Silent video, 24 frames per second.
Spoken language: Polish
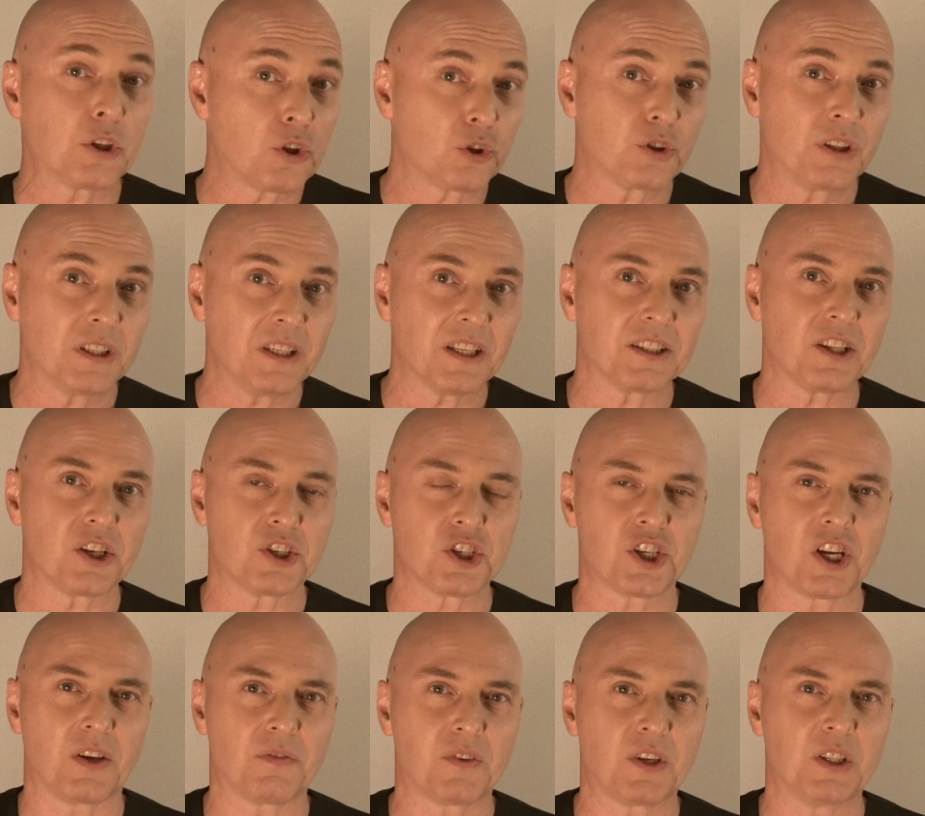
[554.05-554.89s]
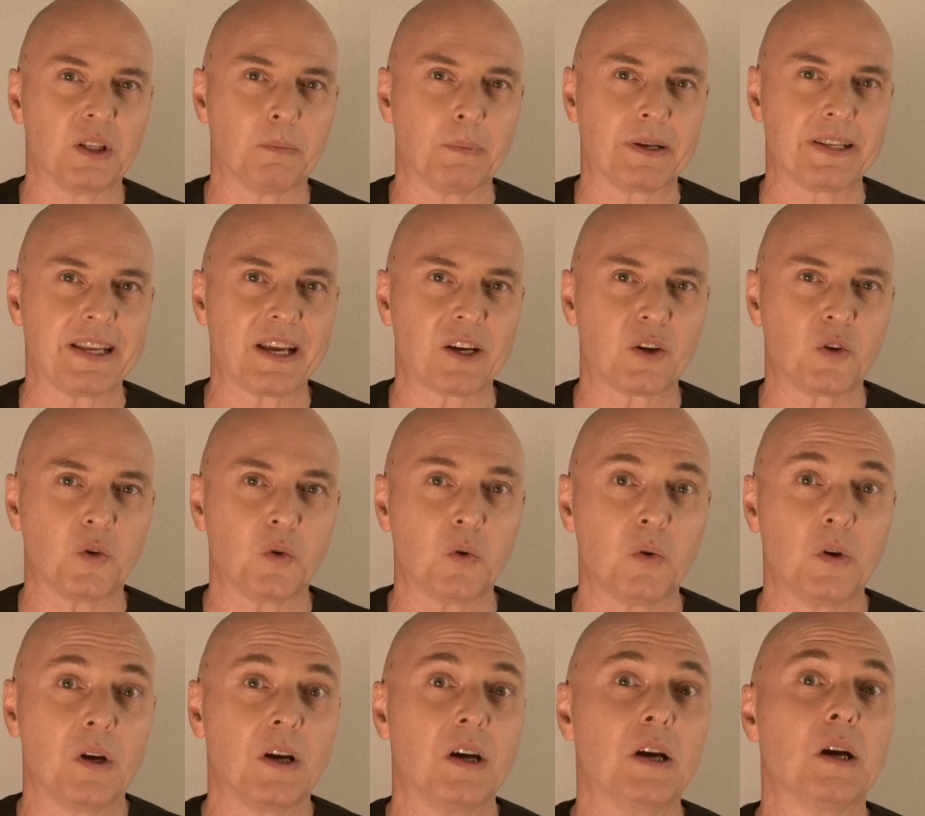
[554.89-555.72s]
I to tyle na dzisiaj w
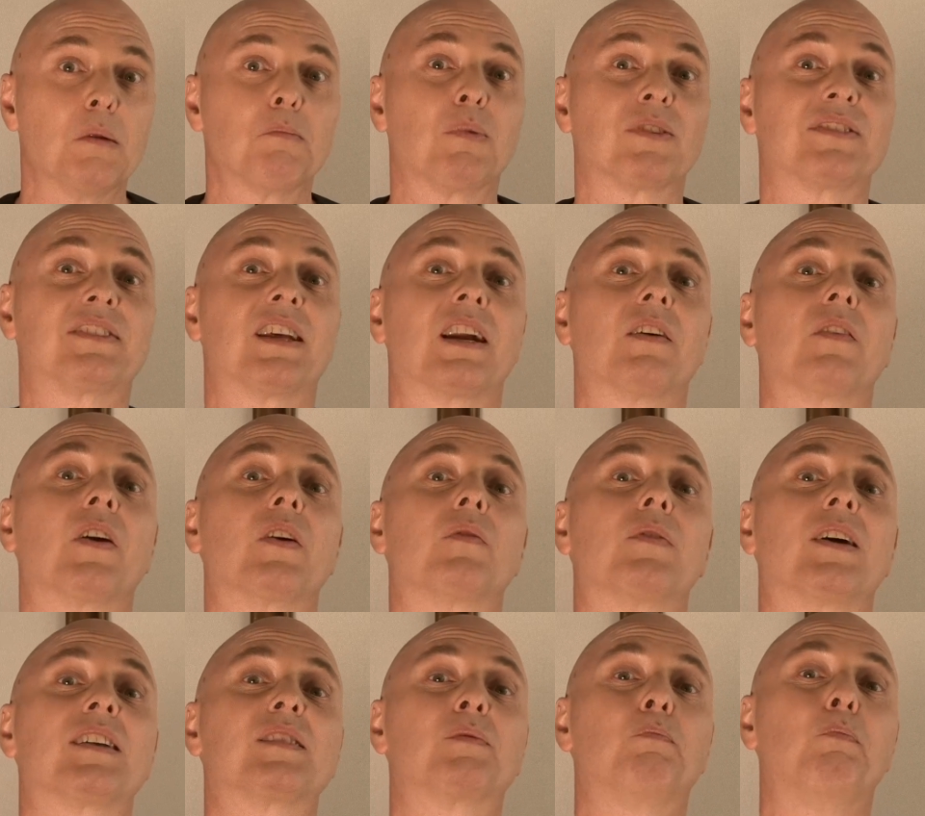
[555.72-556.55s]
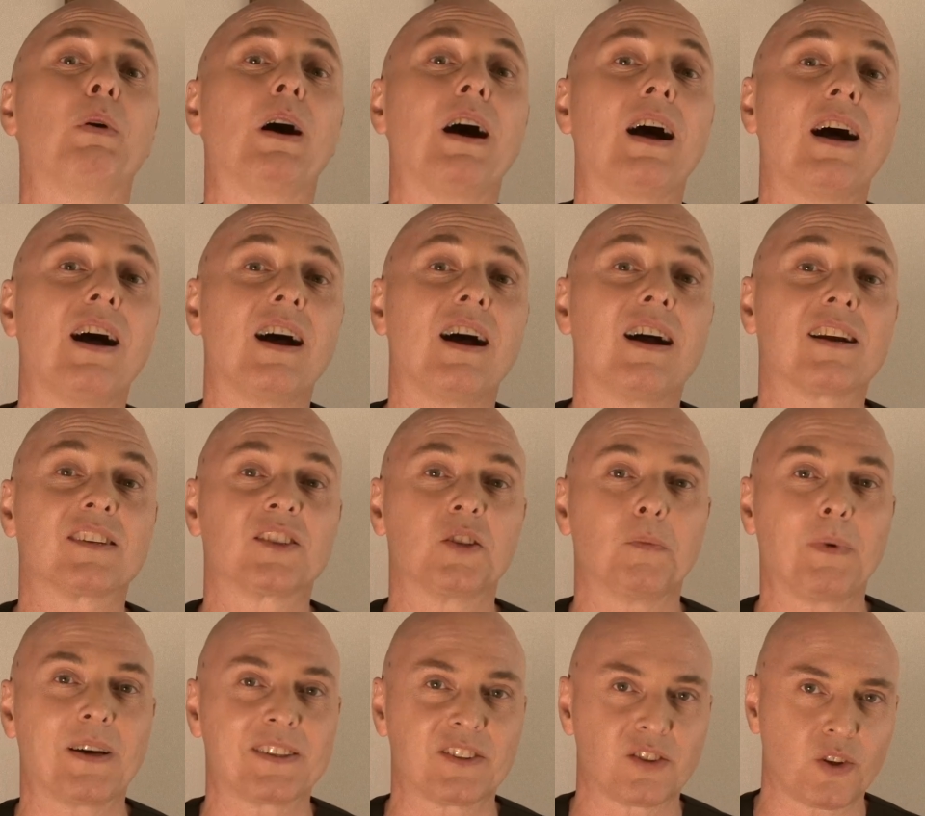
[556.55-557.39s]
Kinomaniaku. Pozdrawiam Was
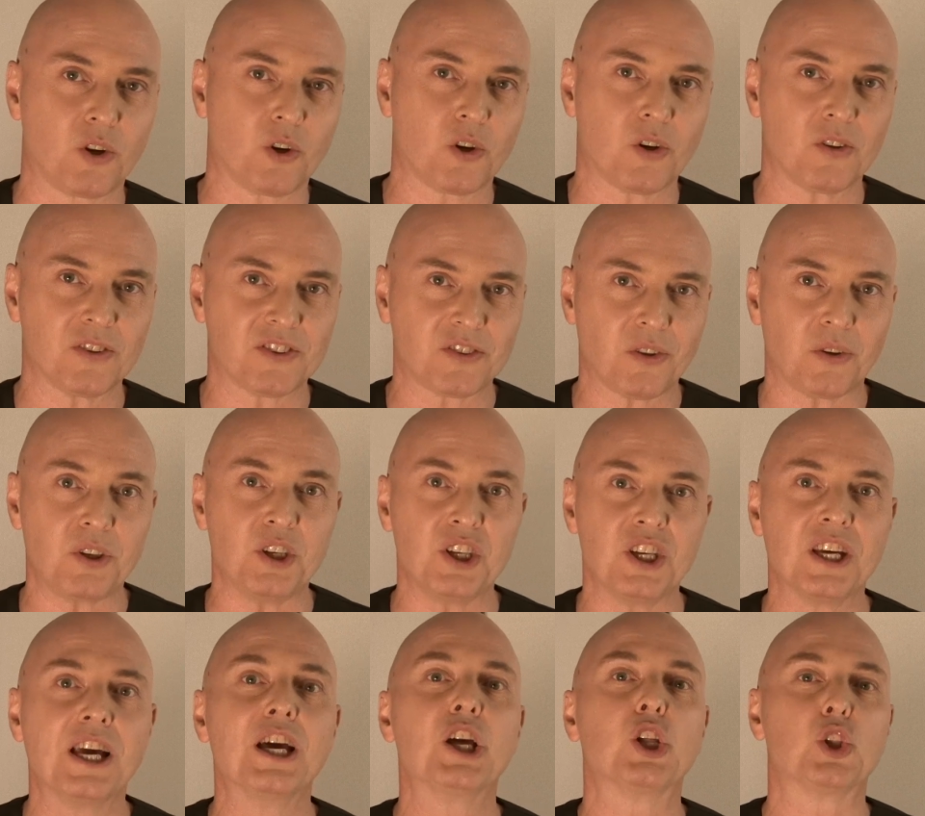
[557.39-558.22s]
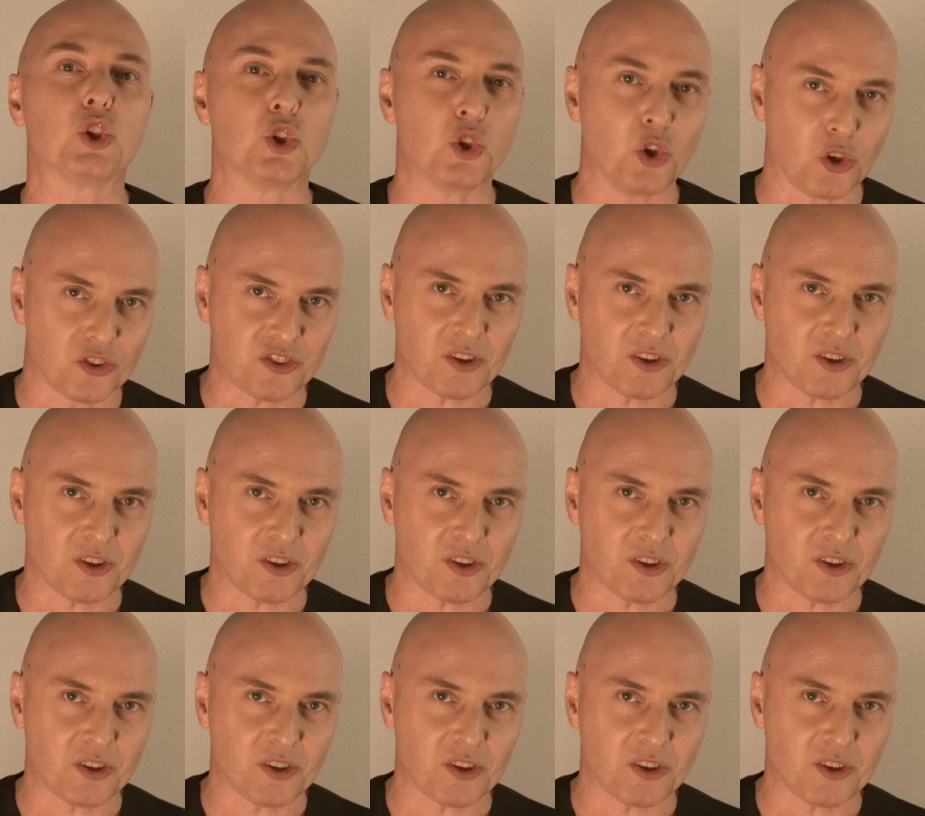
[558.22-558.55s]
bardzo, bardzo gorąco i do